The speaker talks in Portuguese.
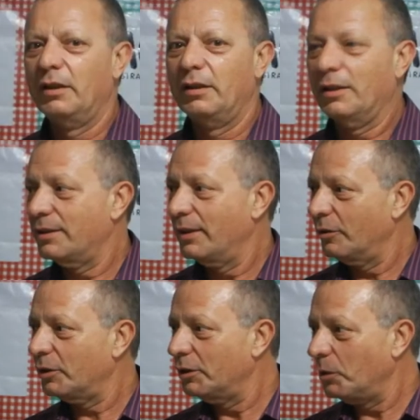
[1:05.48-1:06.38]
E esse
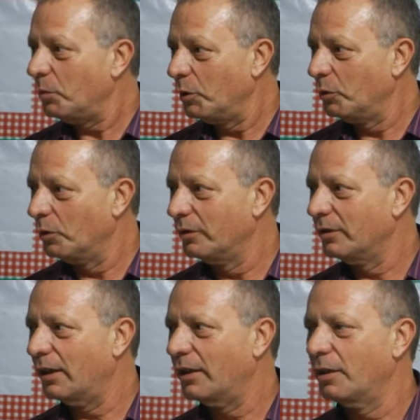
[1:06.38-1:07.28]
ano a gente ampliou,
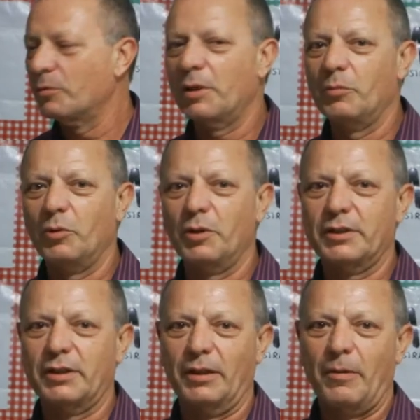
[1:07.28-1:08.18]
né? criamos a
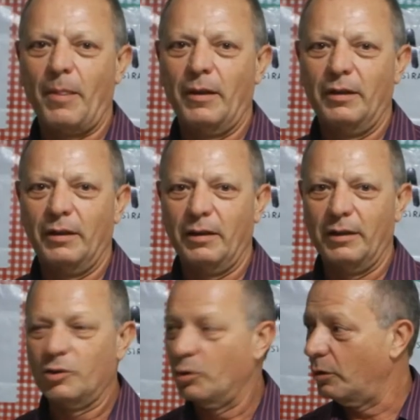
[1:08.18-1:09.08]
mostra é,
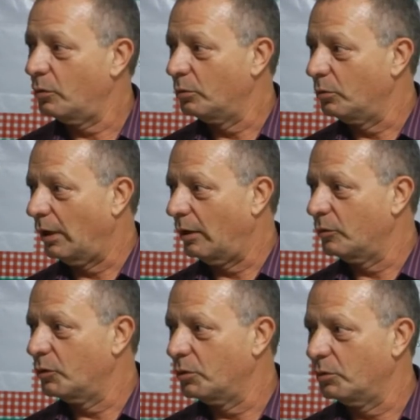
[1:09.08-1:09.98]
eh, Histórico-Cultural
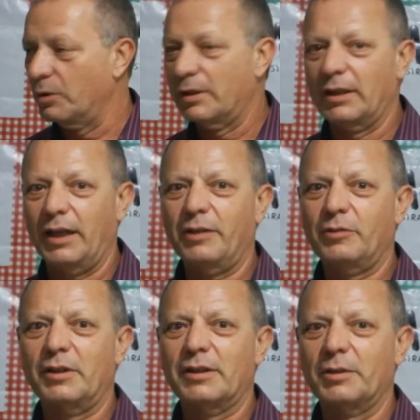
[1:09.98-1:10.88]
no Sul do
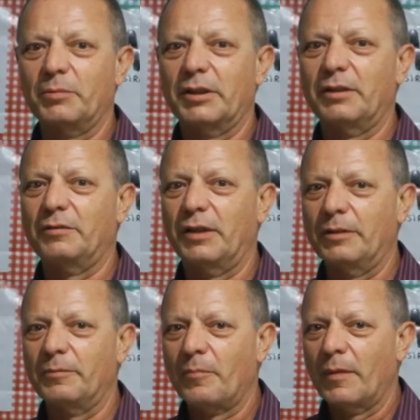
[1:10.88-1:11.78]
Estado, que a semana que
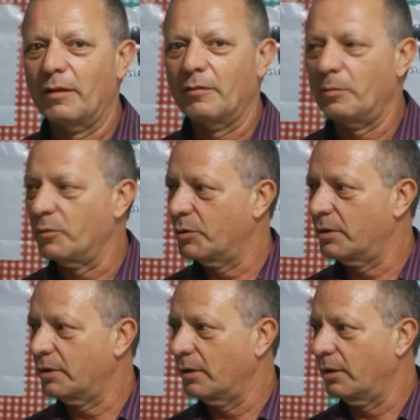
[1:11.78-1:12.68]
vem
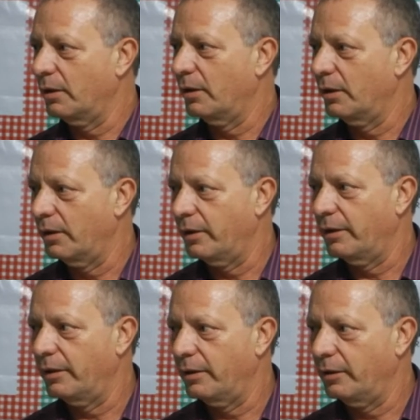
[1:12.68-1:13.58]
vamos, é,
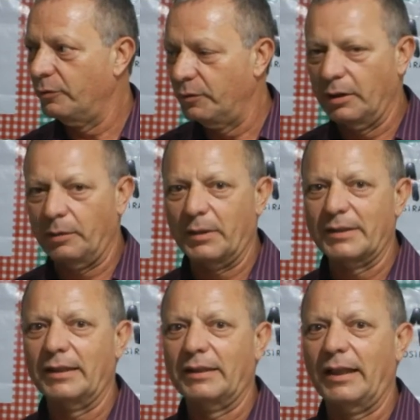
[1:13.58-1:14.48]
é, enfim,
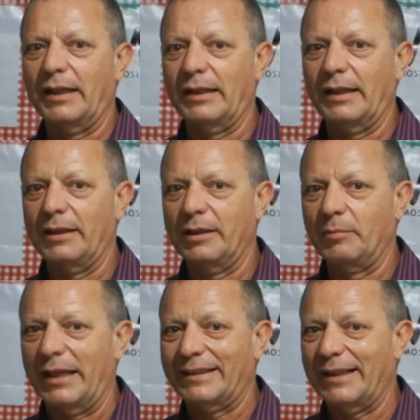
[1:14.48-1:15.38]
apresentá-la lá em
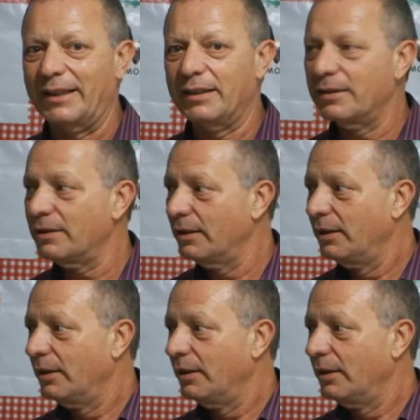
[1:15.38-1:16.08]
Marataízes.